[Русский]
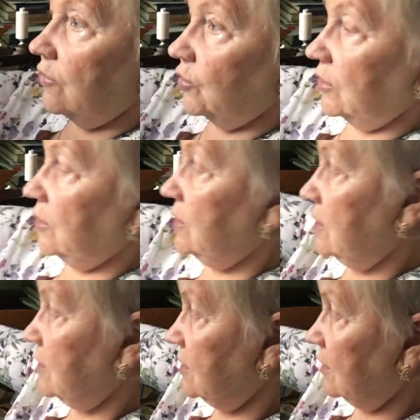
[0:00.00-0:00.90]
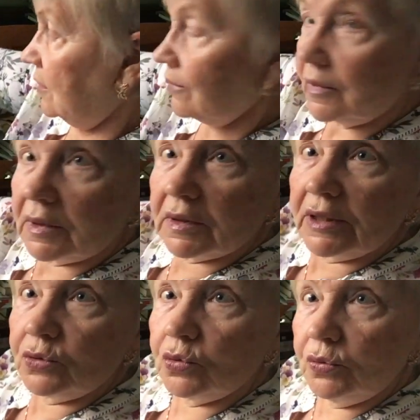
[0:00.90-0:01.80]
Вот она середина.
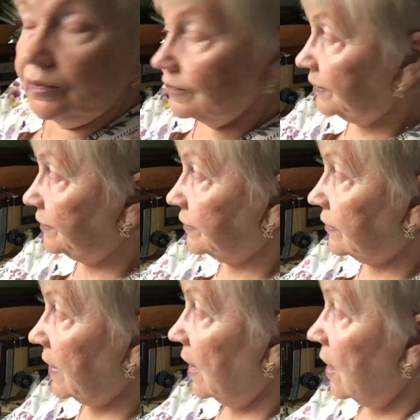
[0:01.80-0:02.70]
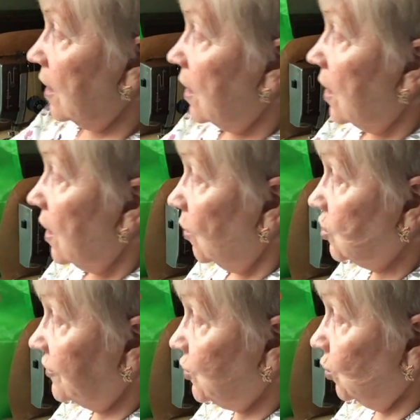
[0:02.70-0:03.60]
Кладу.
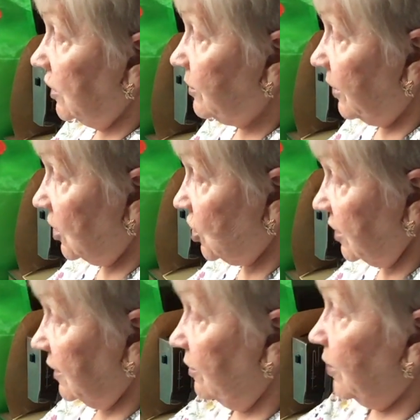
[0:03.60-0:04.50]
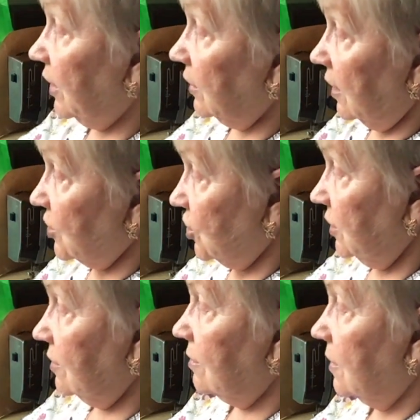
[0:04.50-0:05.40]
Уже все у нас прошито,
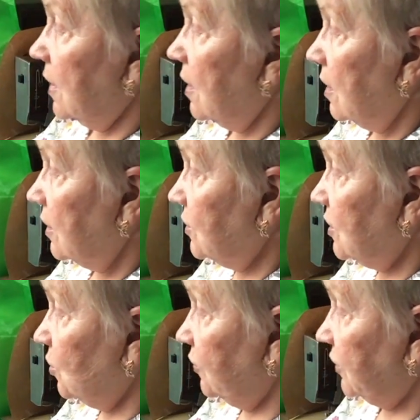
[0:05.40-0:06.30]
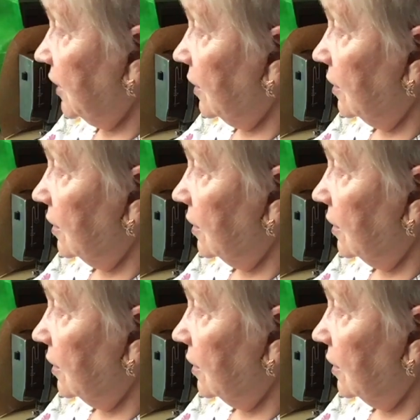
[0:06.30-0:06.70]
проглажено. И делаю вот так.